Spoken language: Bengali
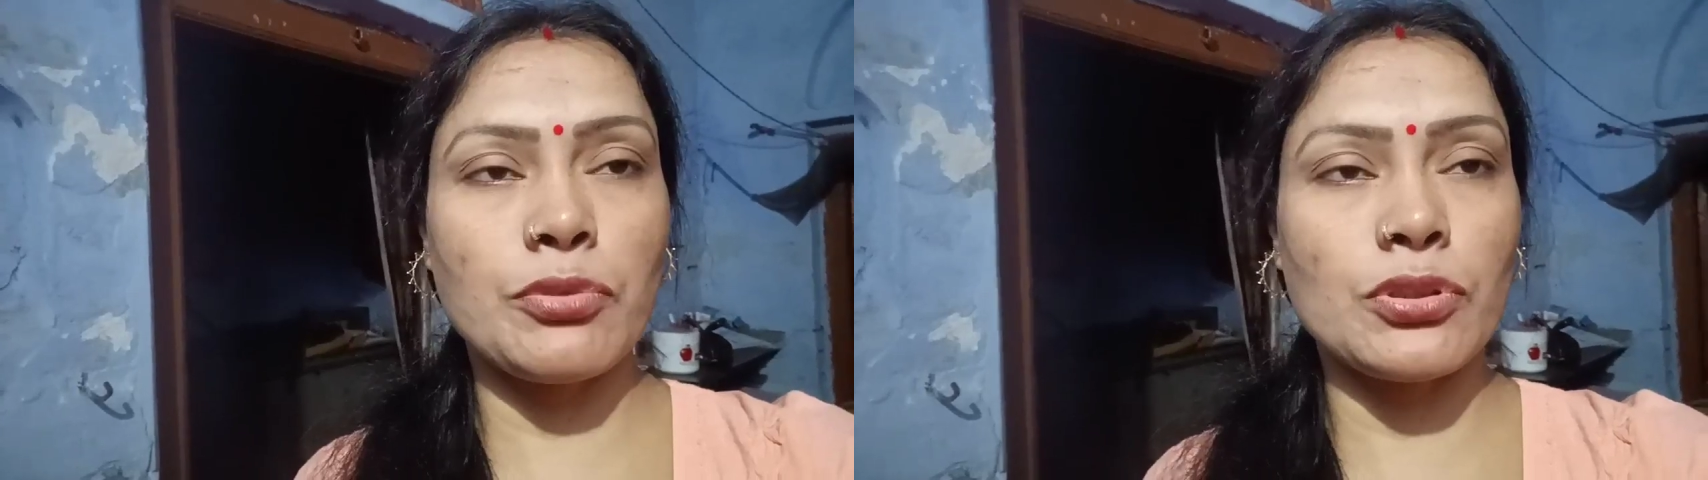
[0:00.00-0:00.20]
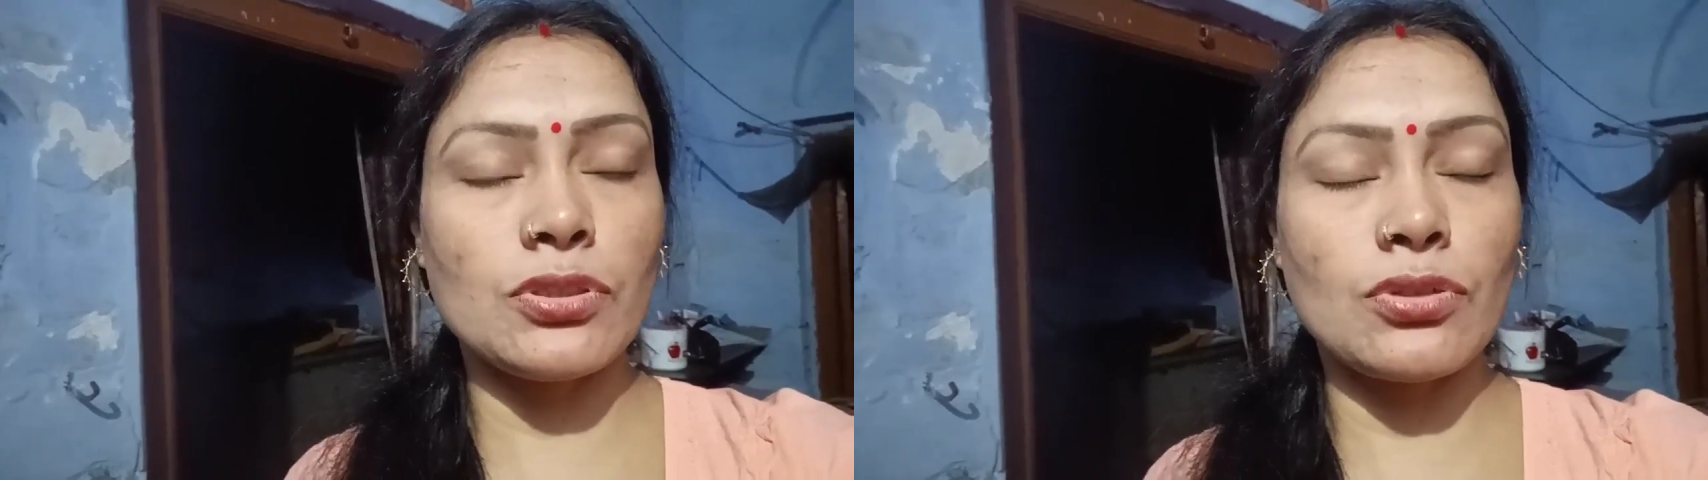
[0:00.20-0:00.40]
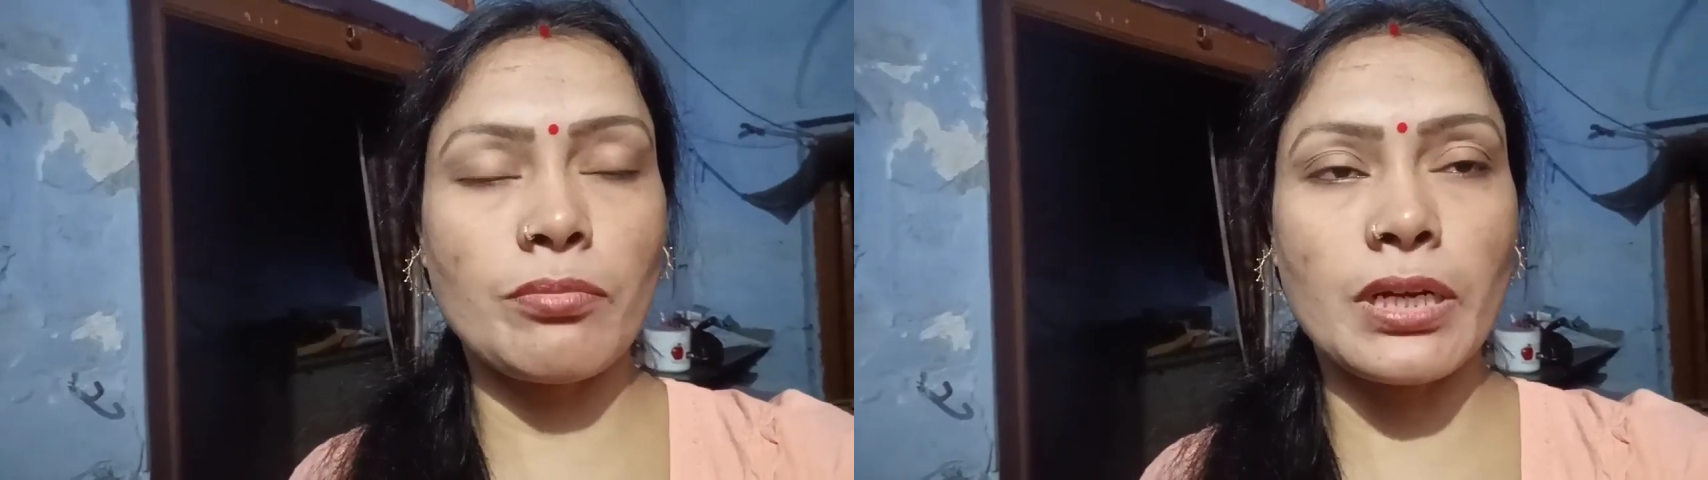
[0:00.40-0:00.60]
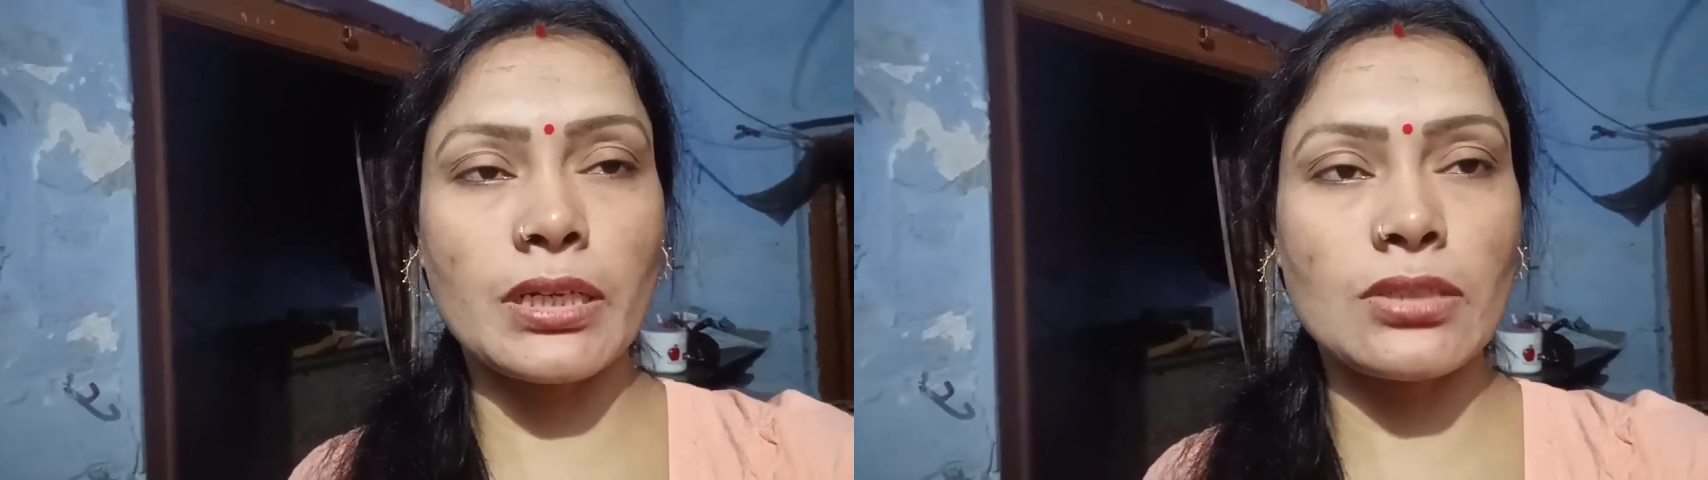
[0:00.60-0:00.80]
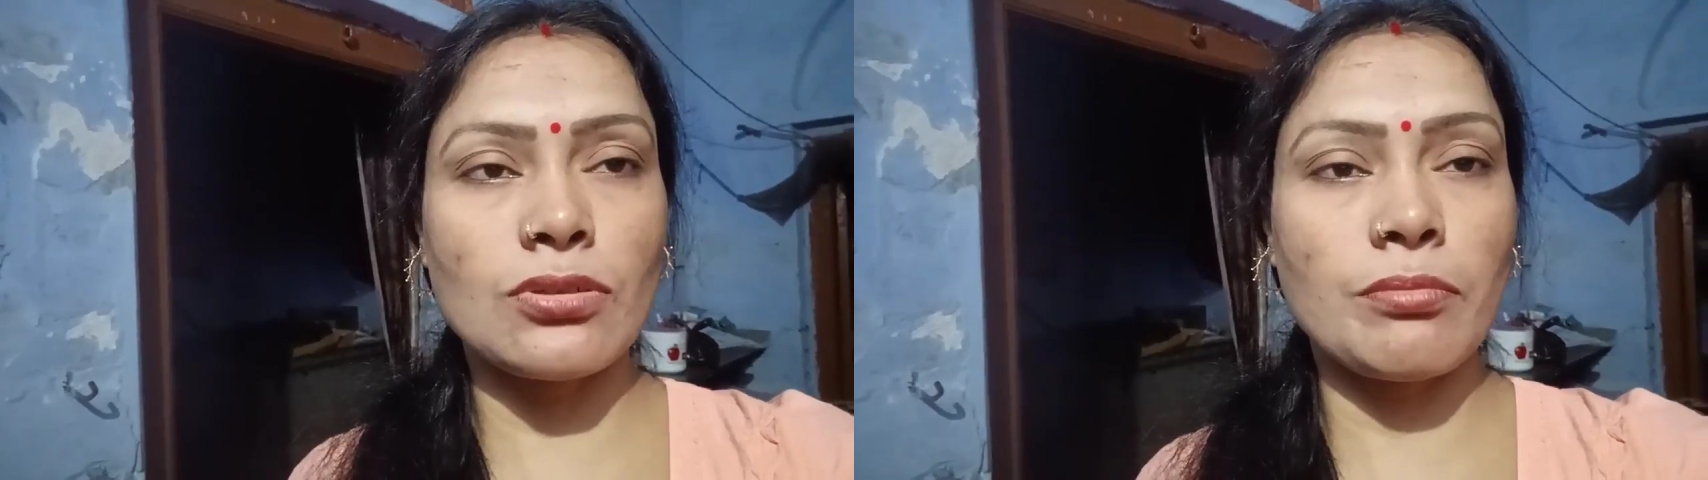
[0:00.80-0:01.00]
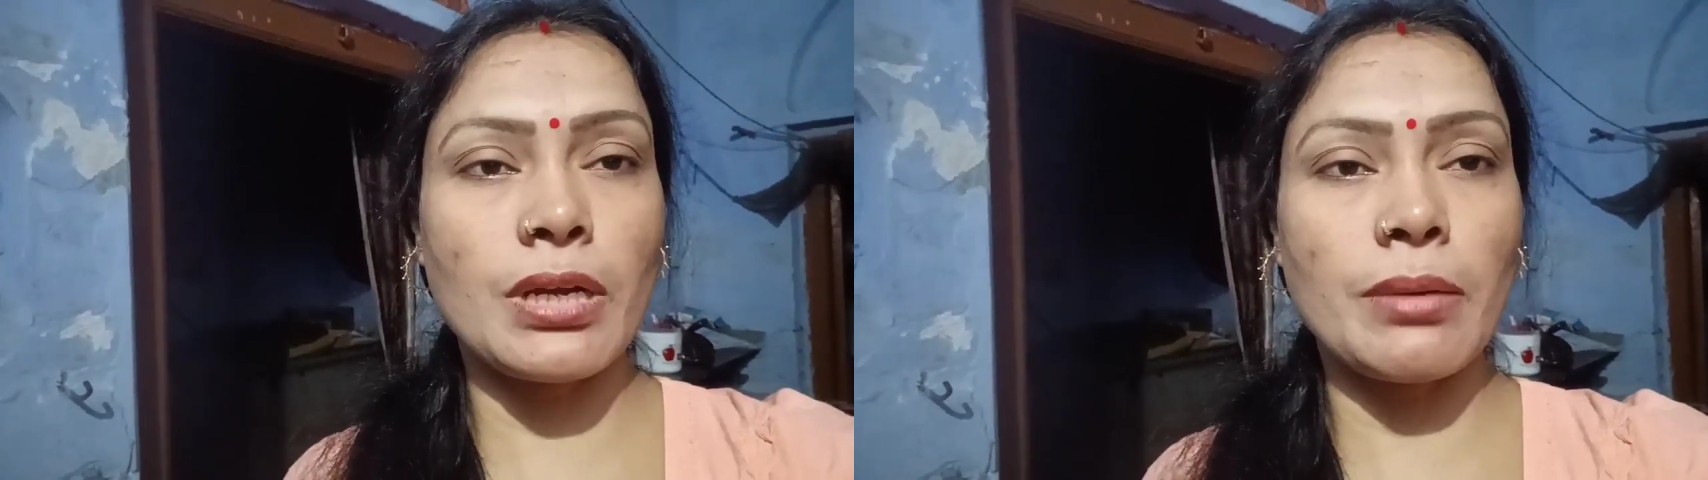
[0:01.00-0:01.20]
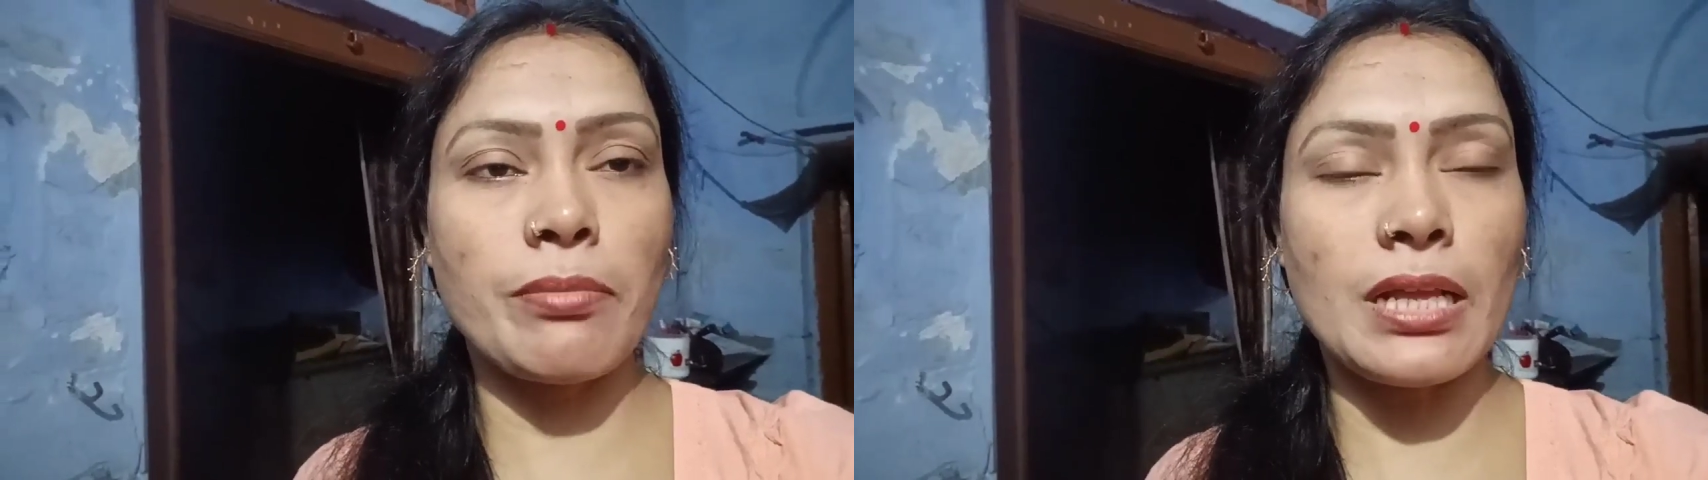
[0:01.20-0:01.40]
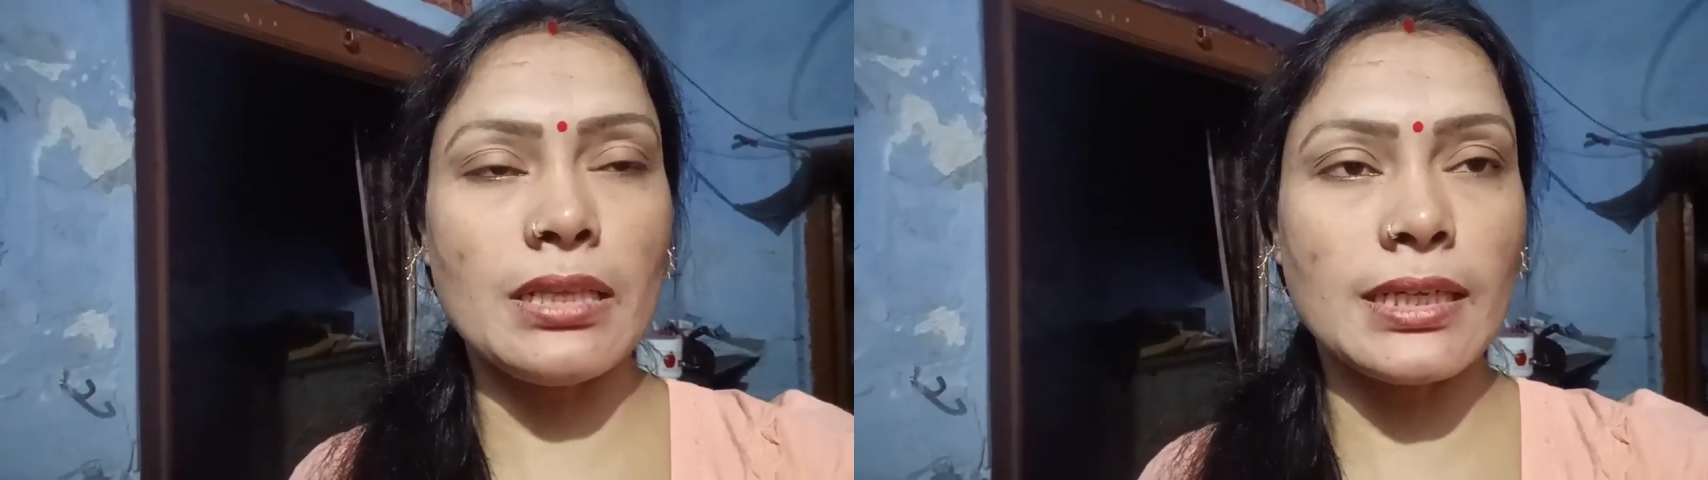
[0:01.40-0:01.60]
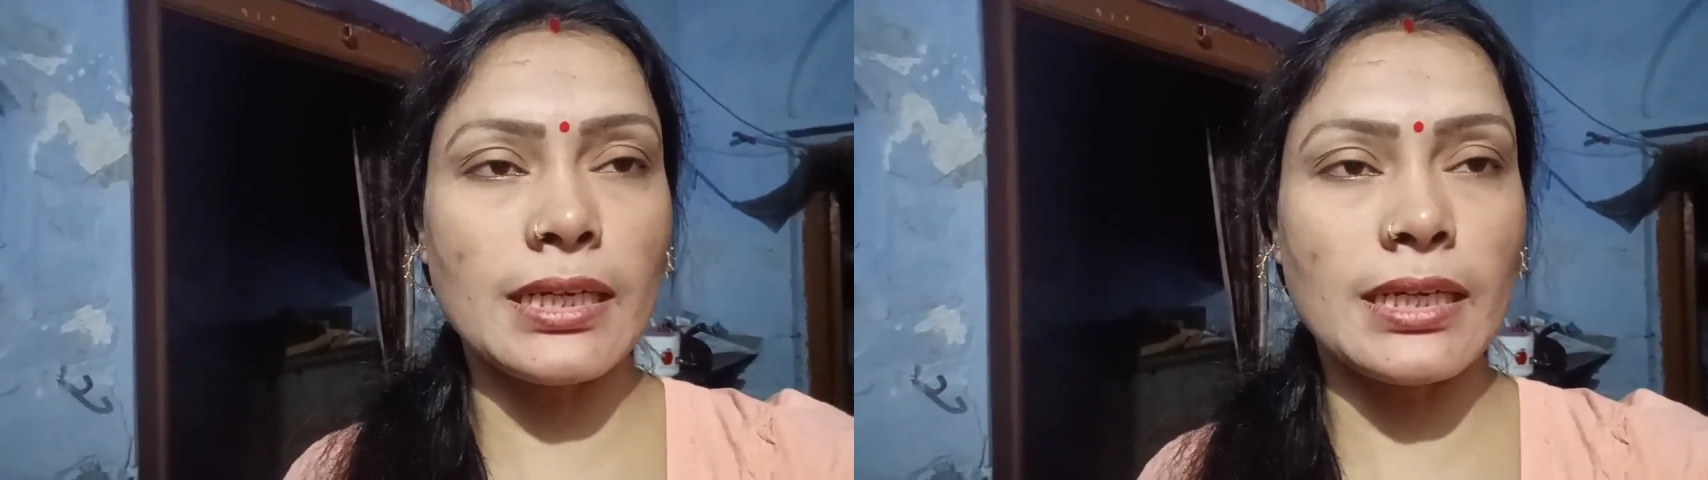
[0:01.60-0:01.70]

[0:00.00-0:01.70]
প্রতি সোমবারকে সোমবার মাল